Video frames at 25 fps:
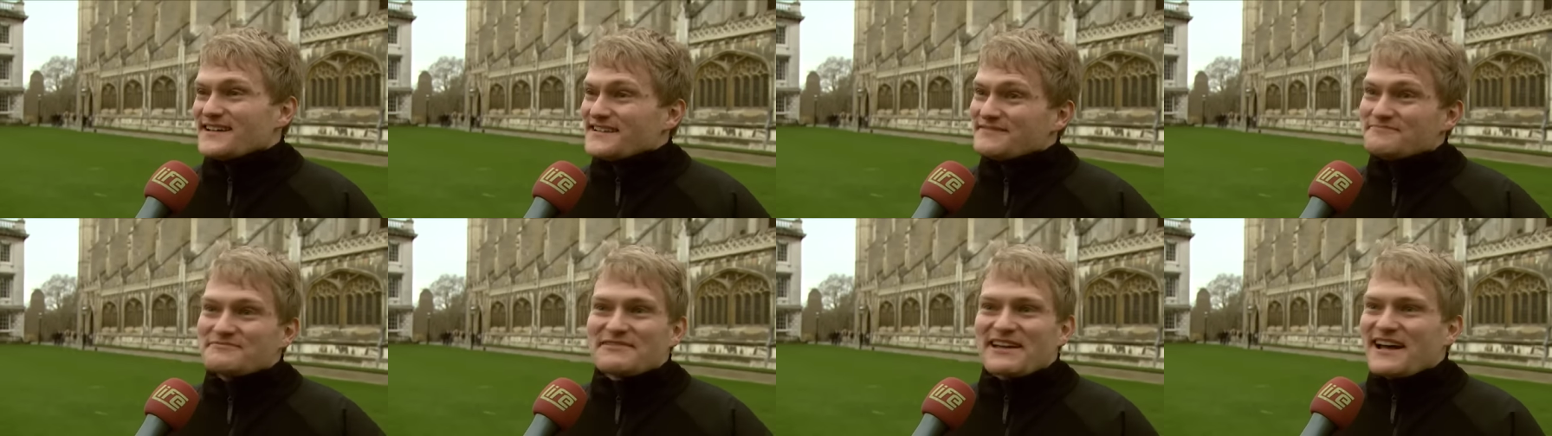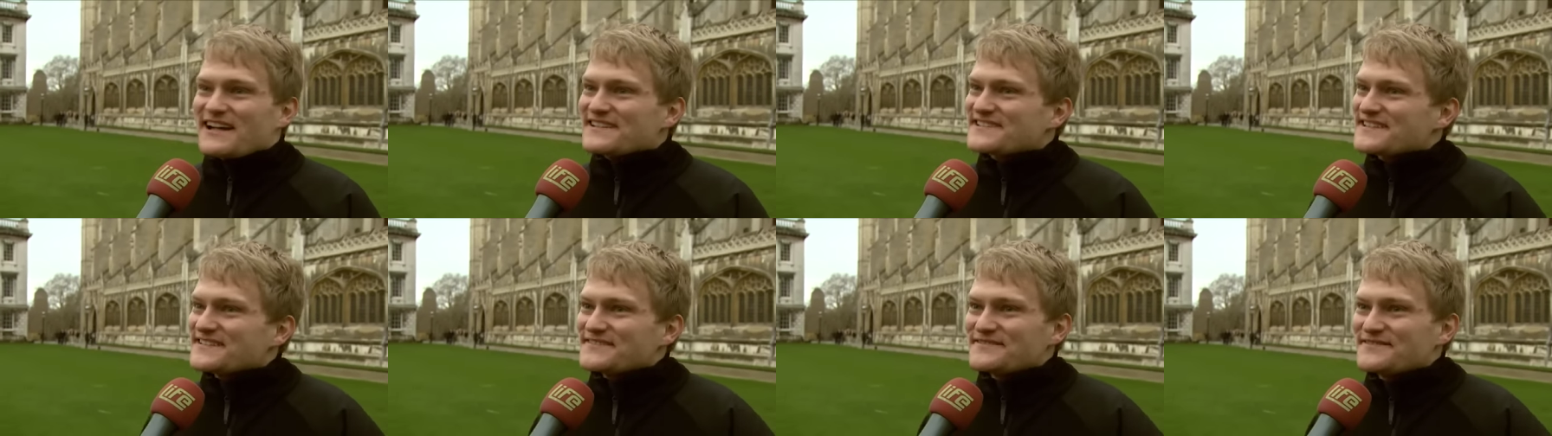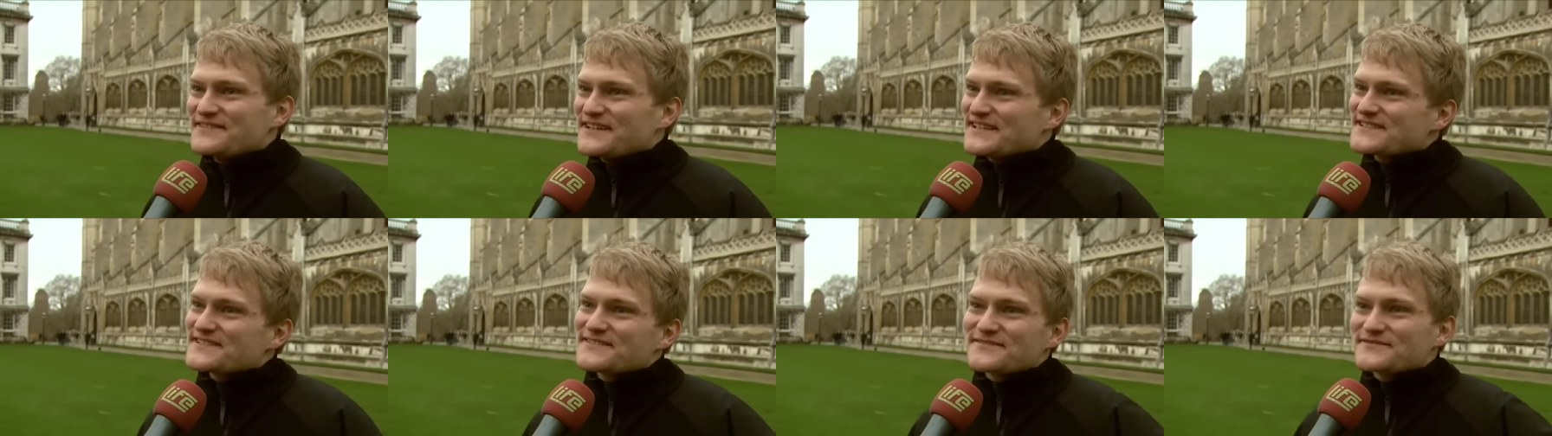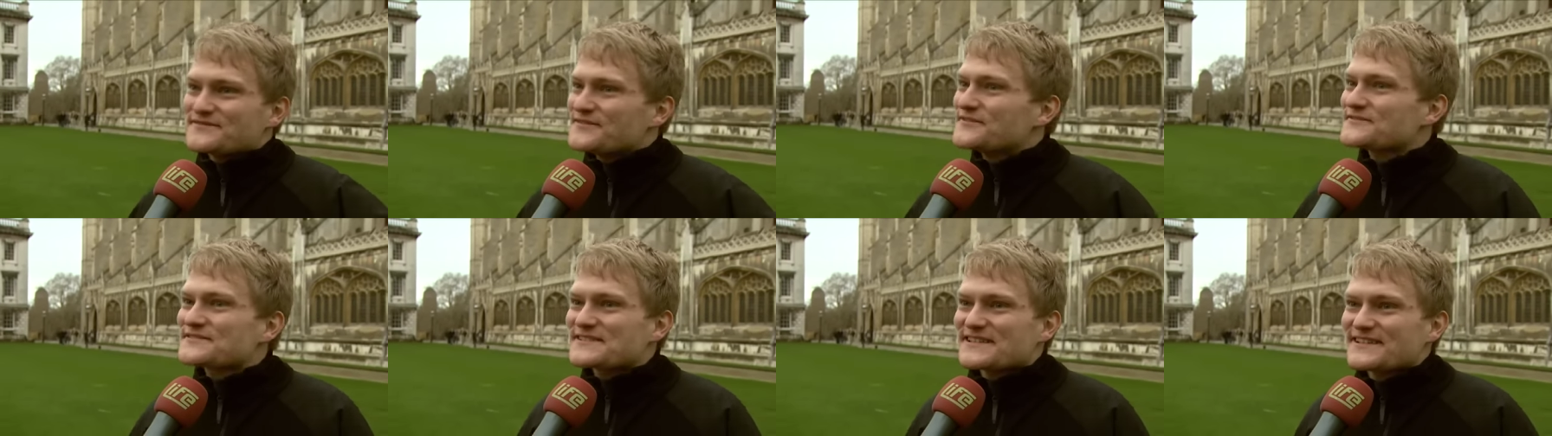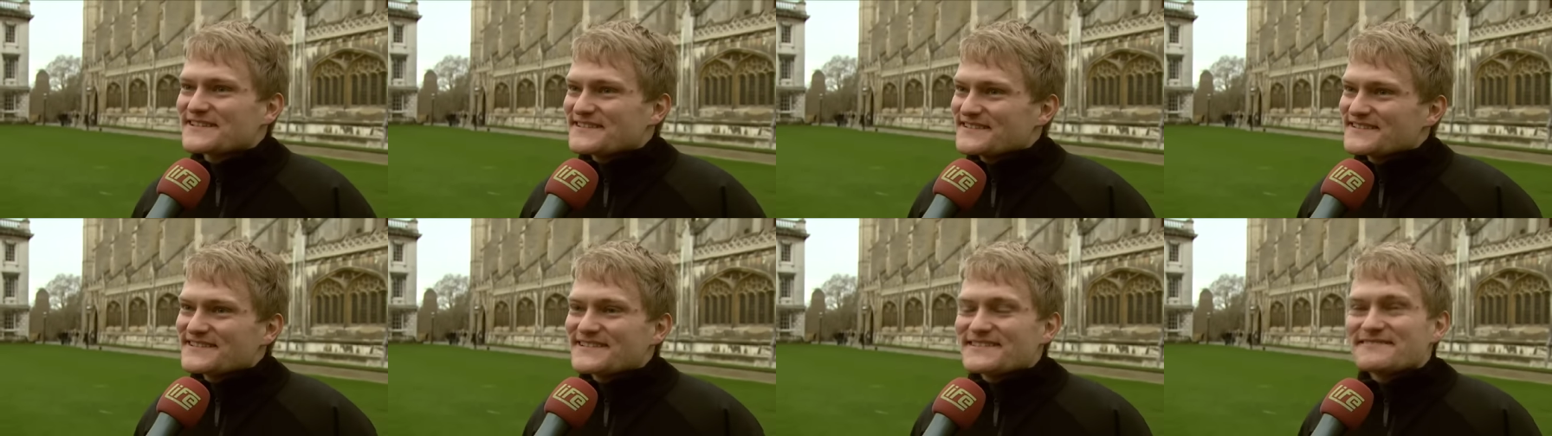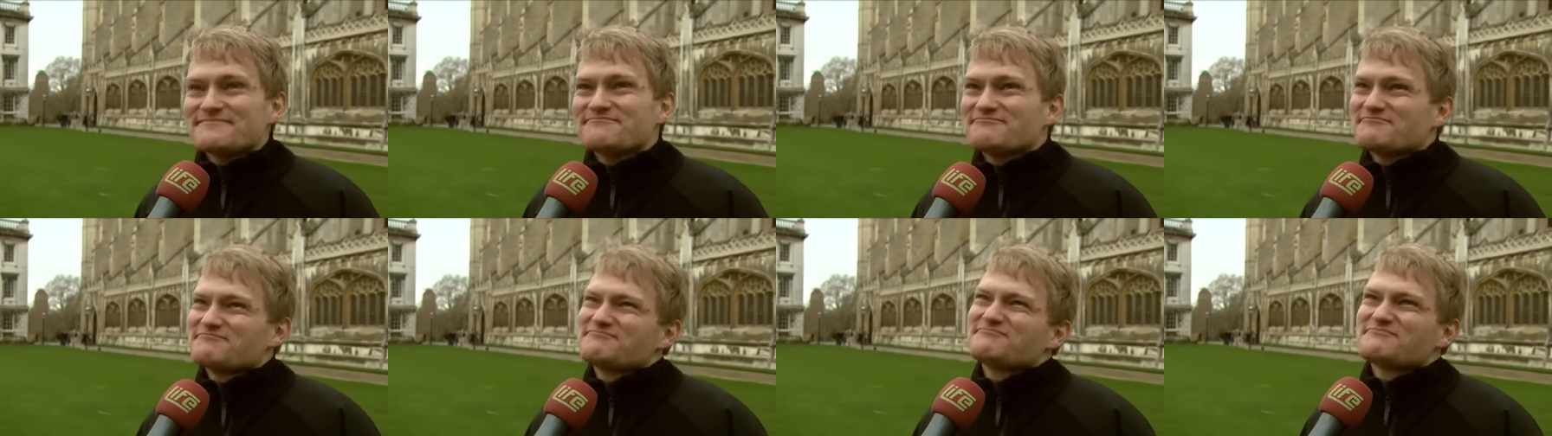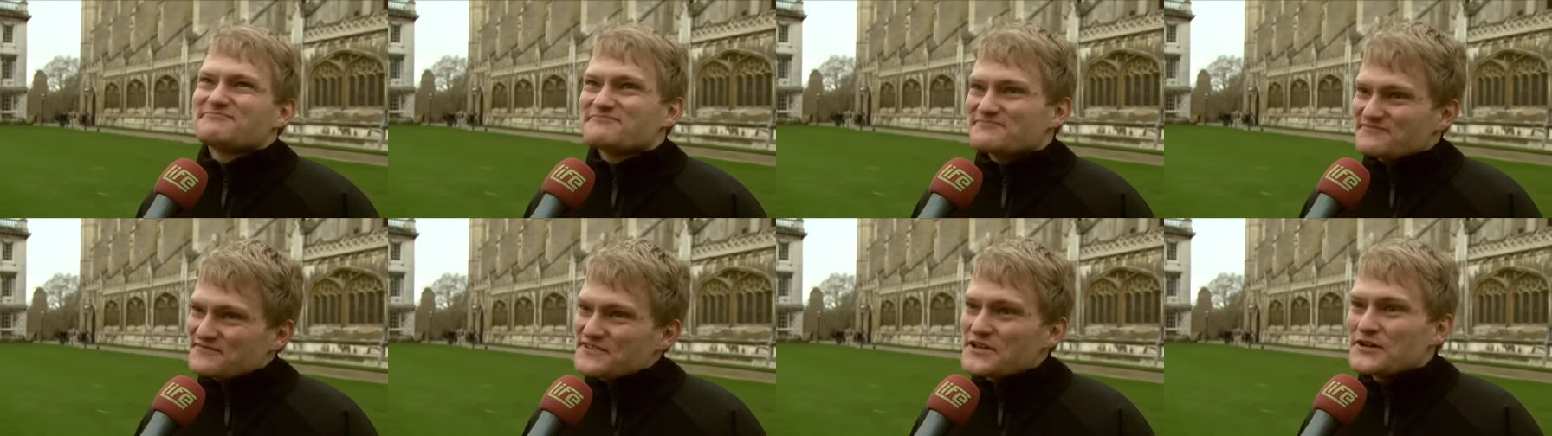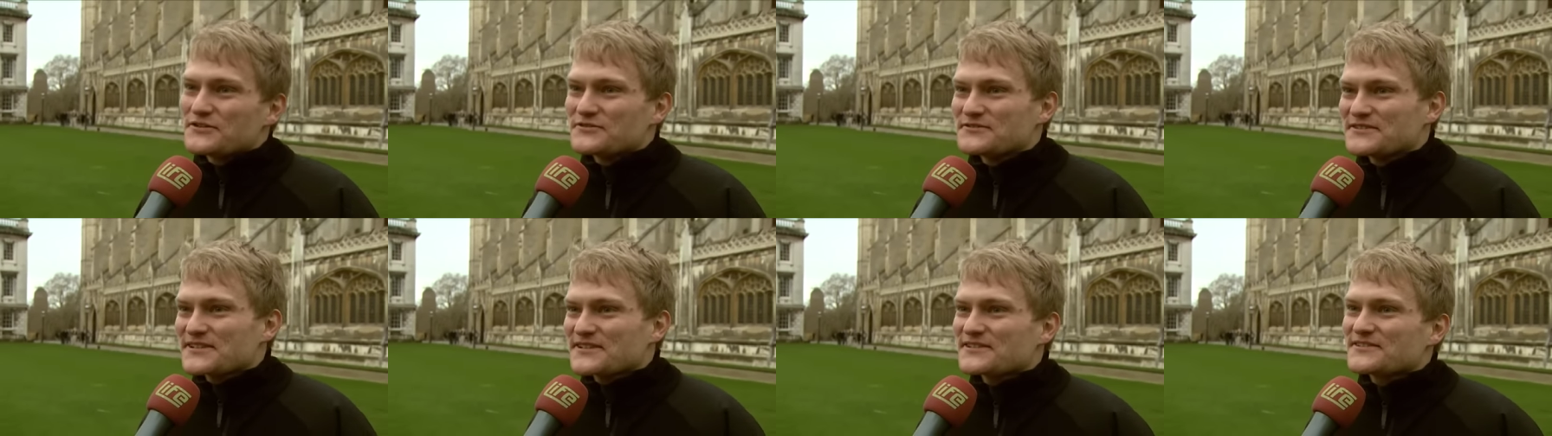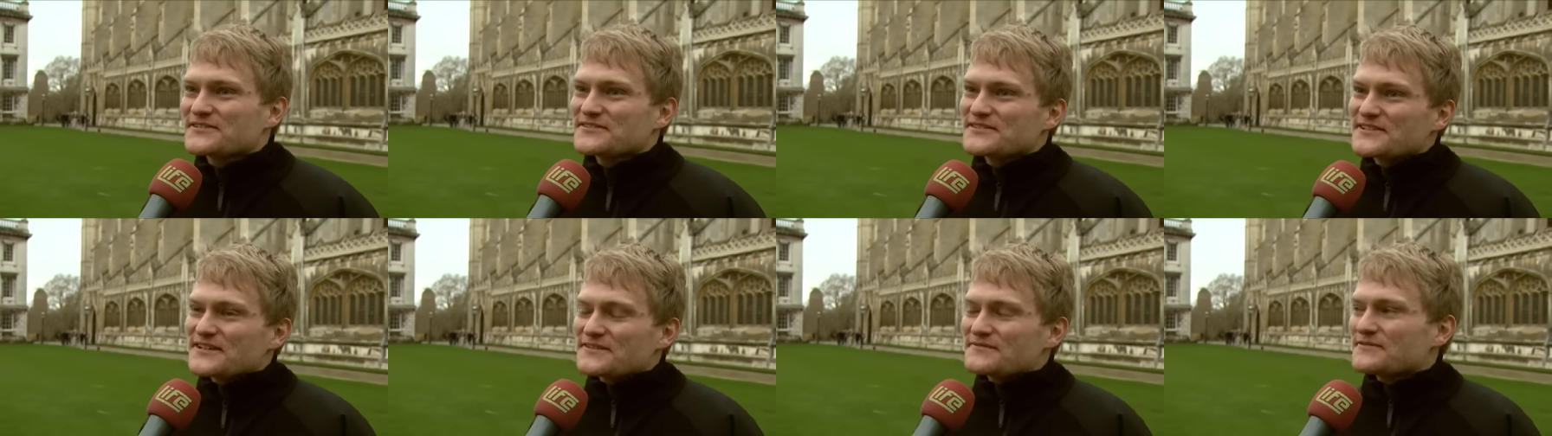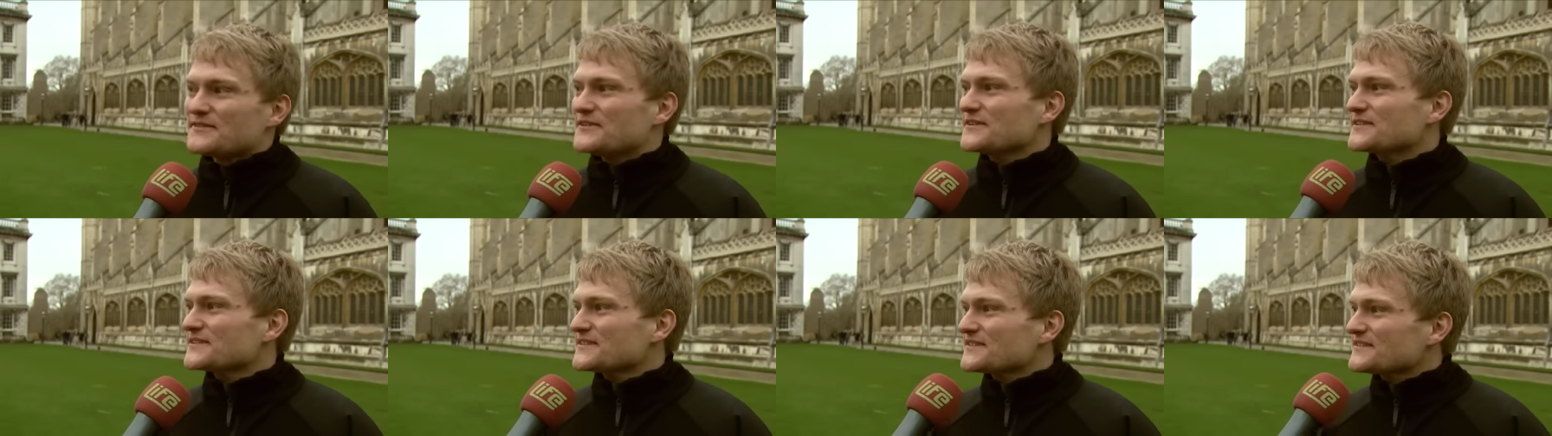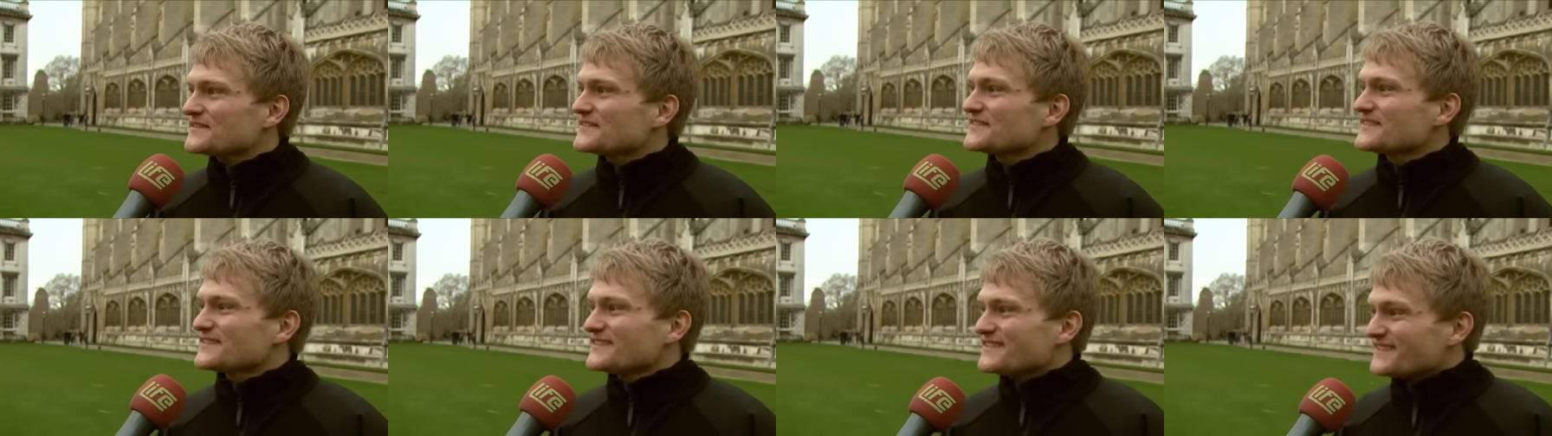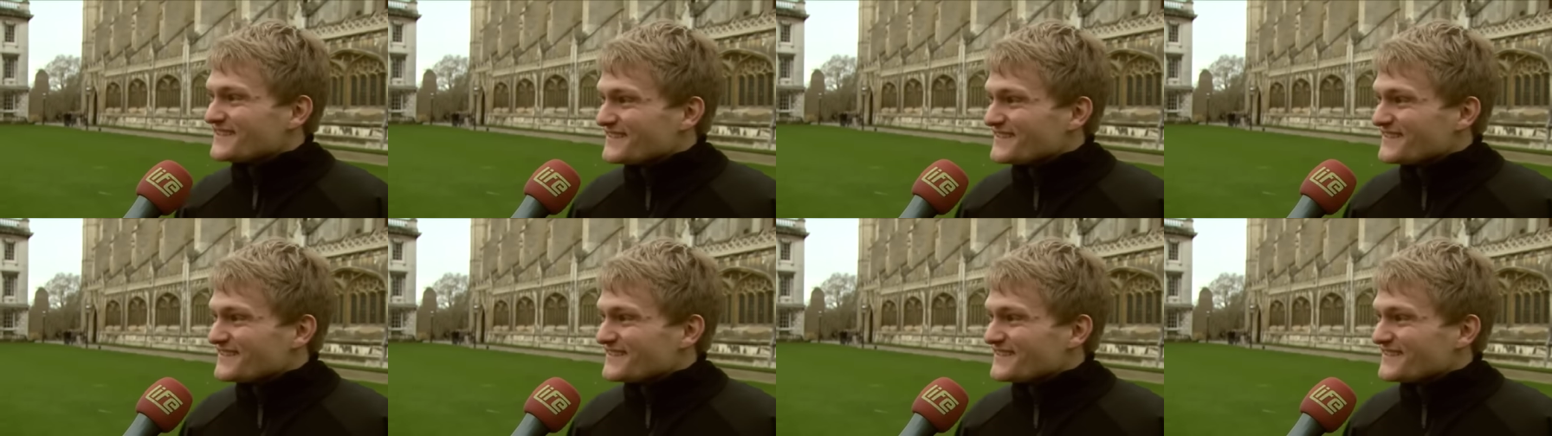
im 13., 14., 15. Jahrhundert Gründer geworden.